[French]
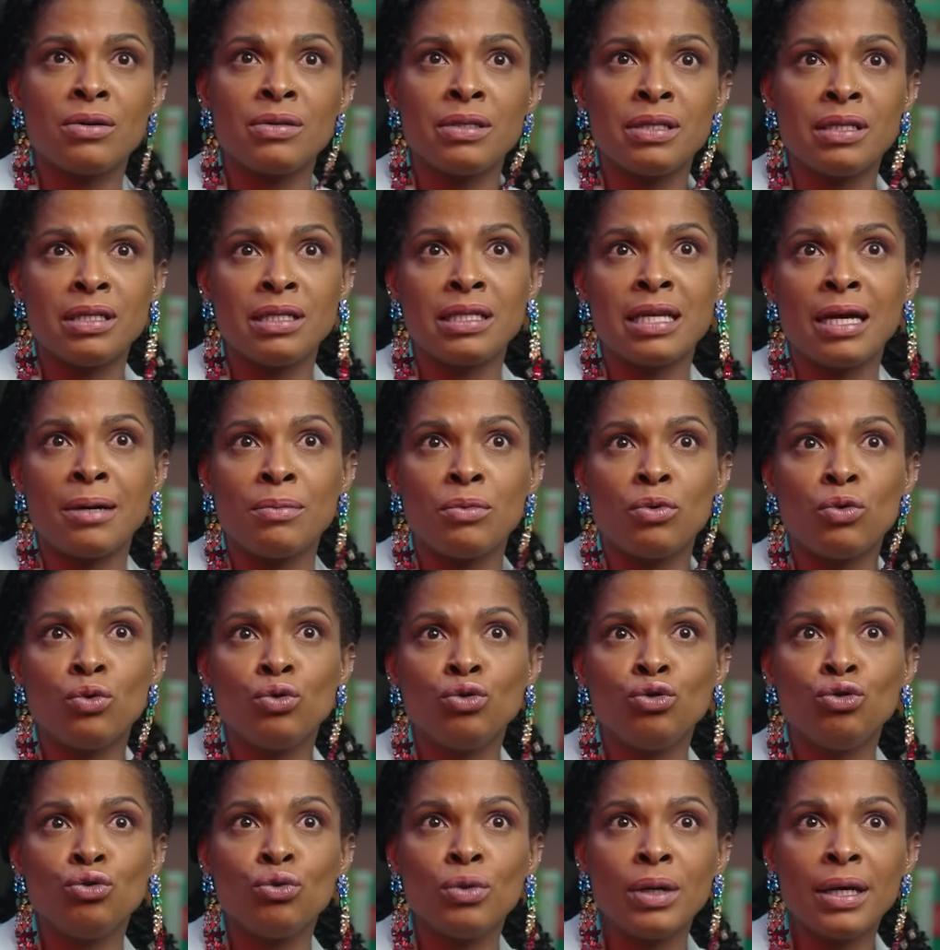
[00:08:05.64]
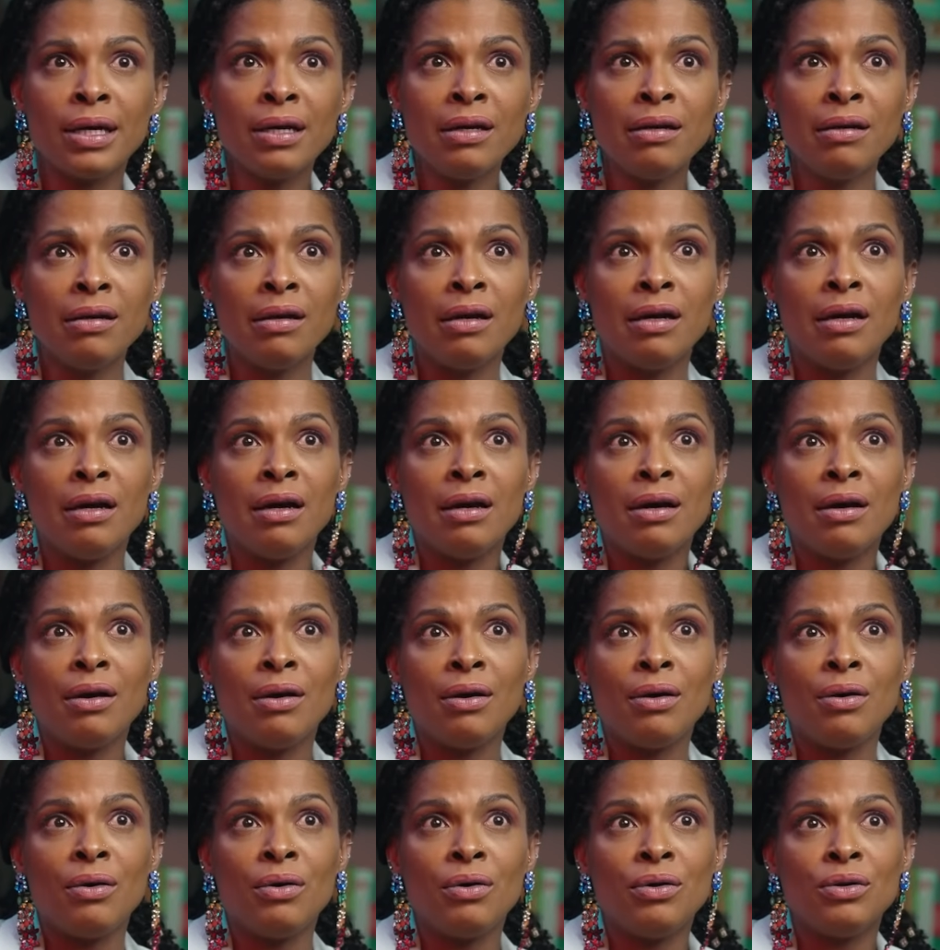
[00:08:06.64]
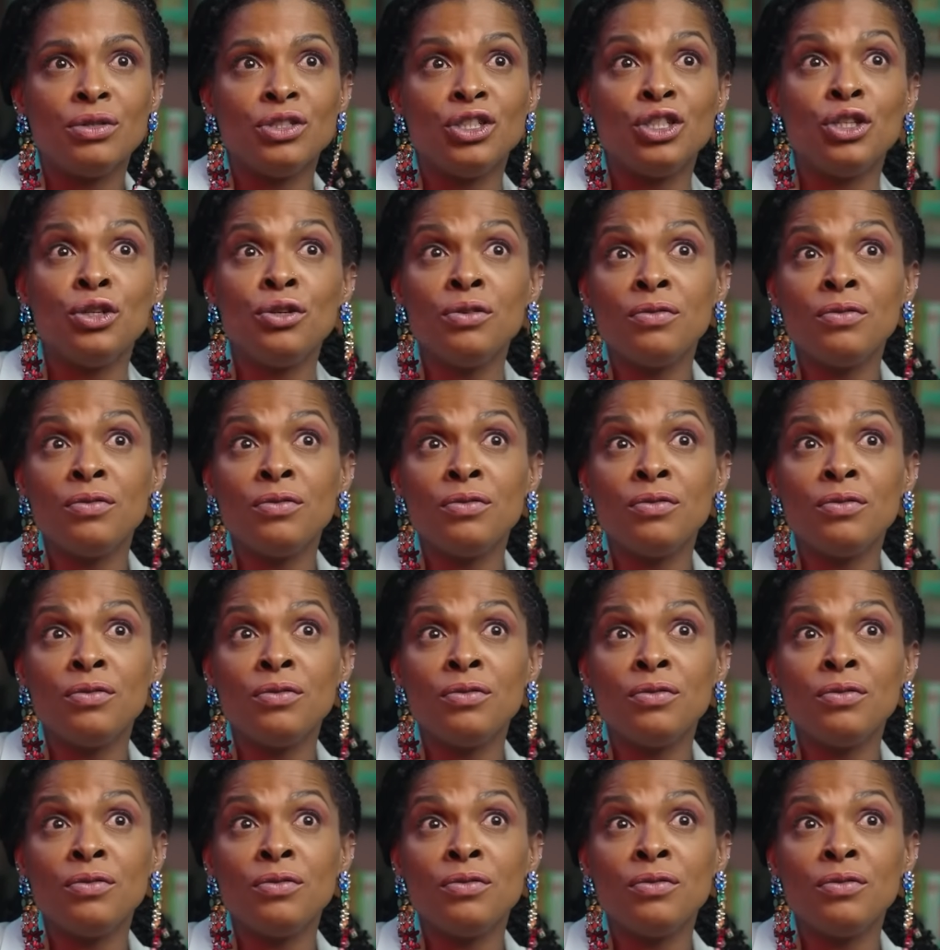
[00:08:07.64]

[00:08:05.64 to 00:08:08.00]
aussi, ça a beaucoup joué. Euh, j'ai